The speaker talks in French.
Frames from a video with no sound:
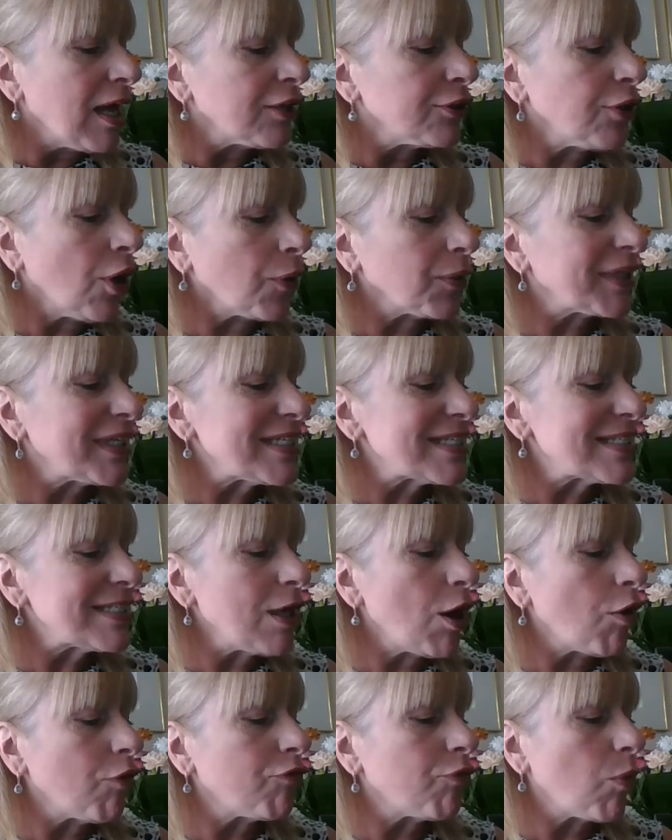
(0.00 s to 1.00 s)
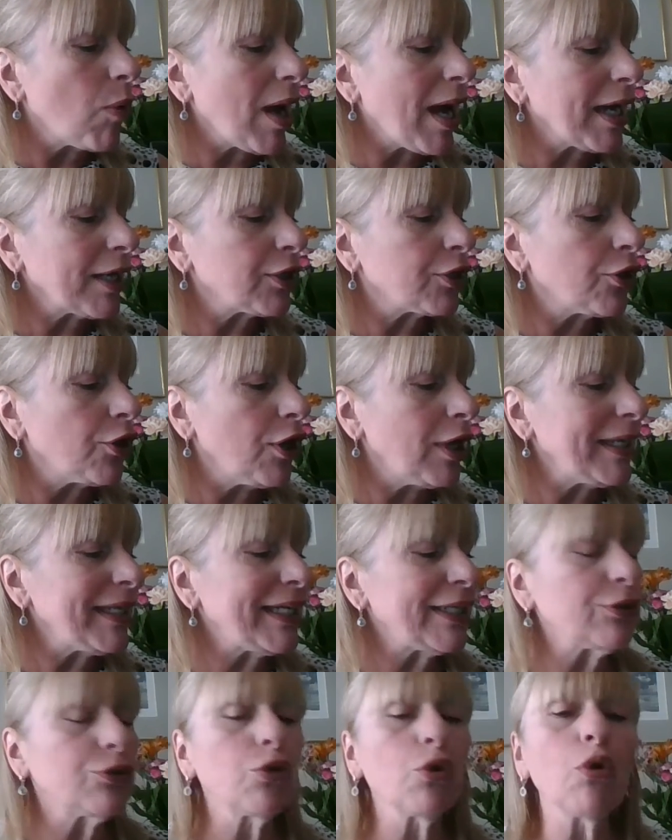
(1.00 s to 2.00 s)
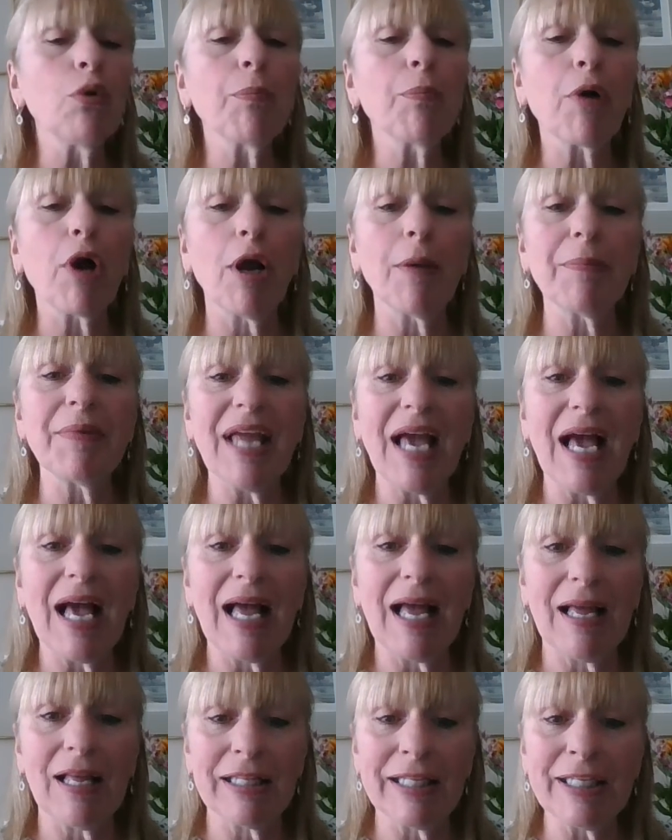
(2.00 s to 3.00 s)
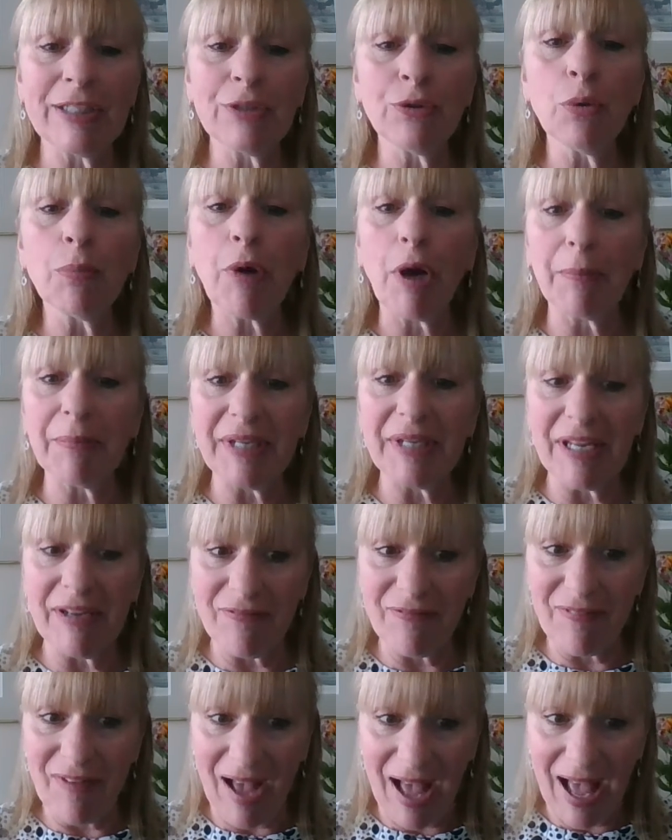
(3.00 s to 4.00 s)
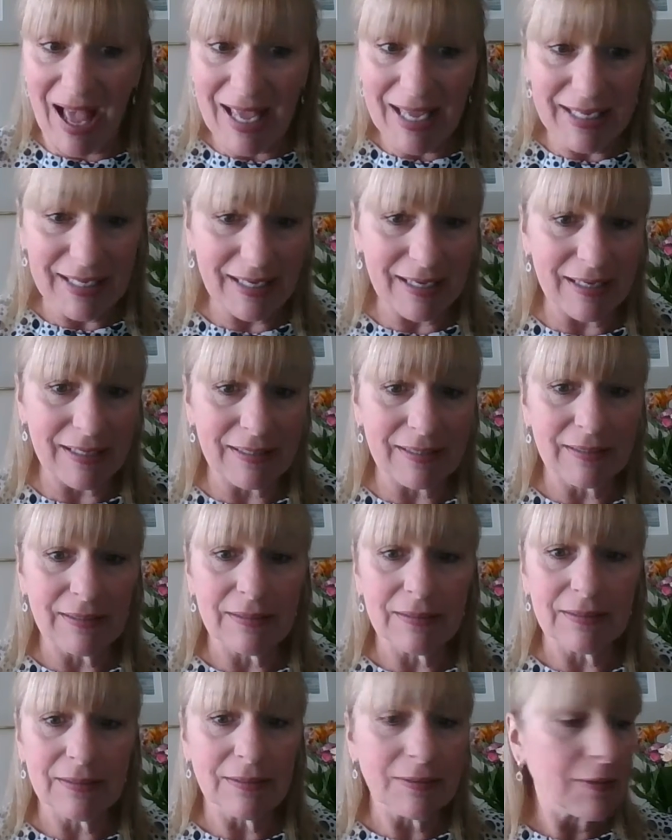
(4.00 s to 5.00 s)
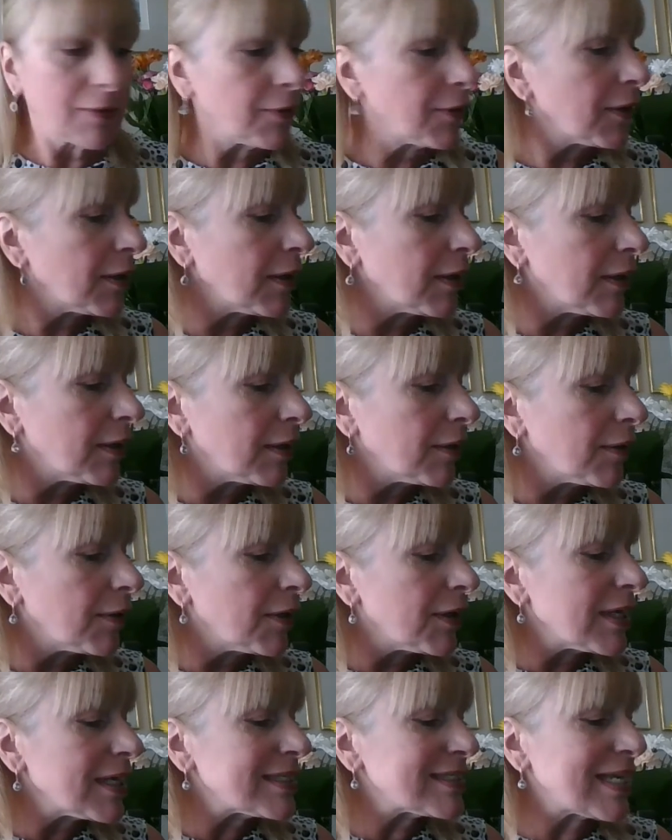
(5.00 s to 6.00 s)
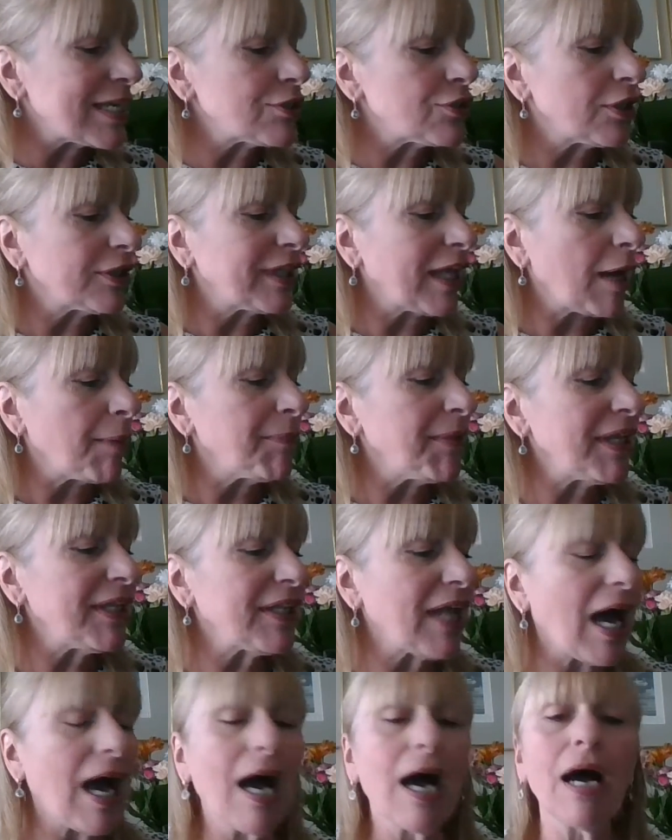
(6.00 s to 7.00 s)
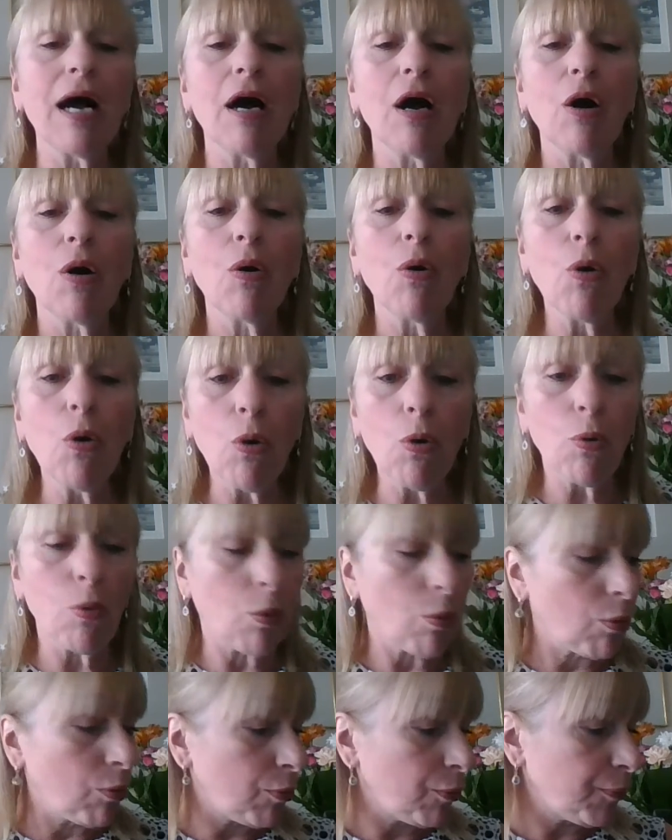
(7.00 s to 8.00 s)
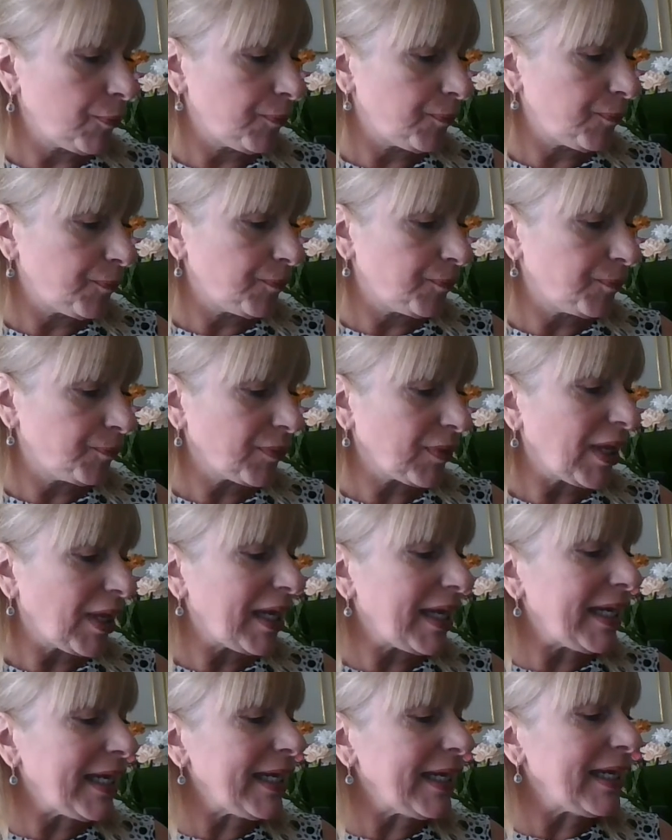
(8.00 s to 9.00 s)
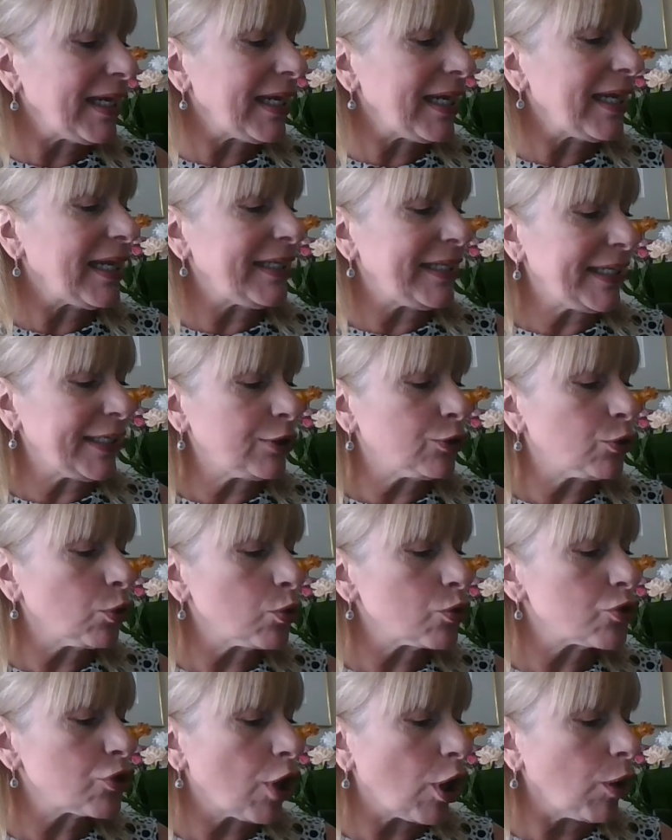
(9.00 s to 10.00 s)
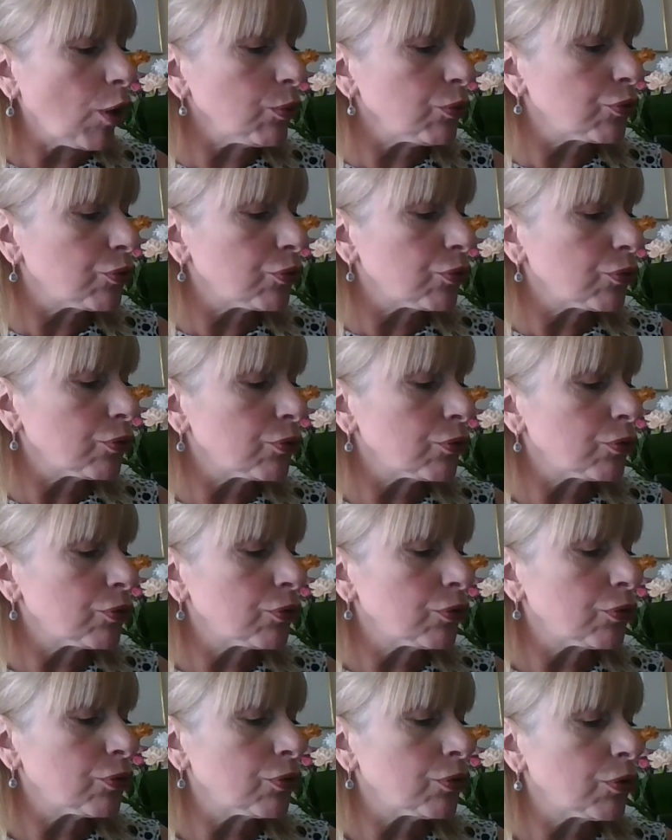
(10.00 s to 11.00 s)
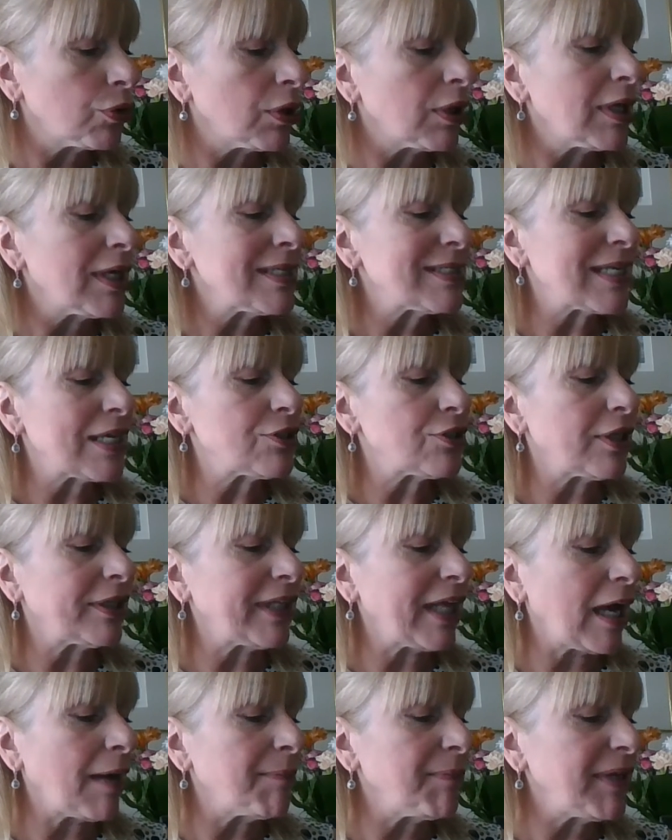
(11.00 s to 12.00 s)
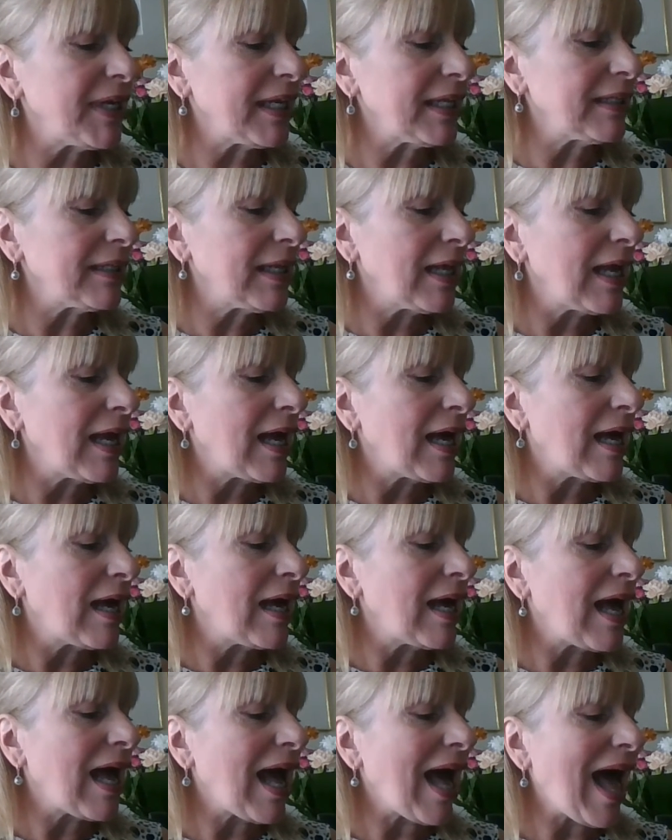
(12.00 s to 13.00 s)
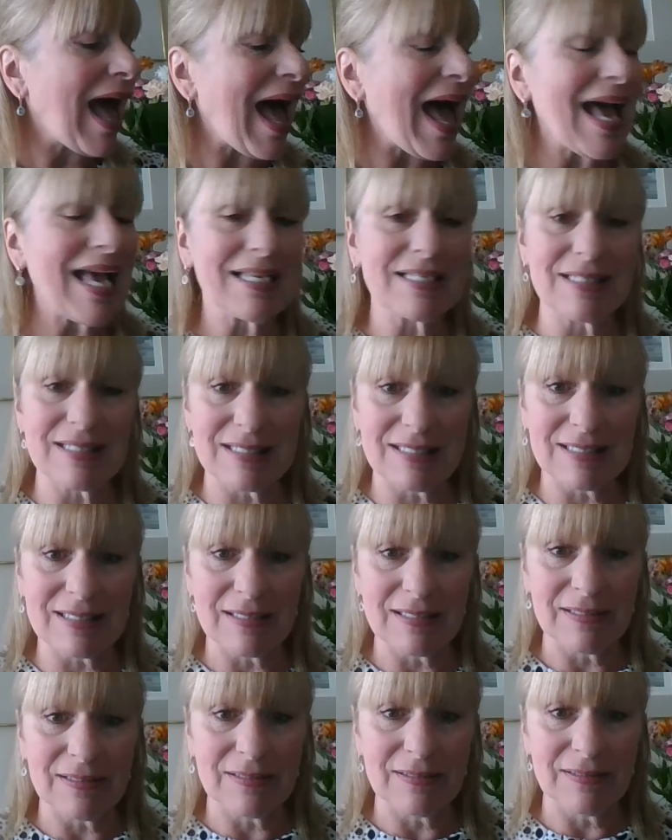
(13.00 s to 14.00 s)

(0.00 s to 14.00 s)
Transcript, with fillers: Donc ici, on voit que les deux, premiers vers, ça se termine en O. Et les deux autres, ça se termine AS.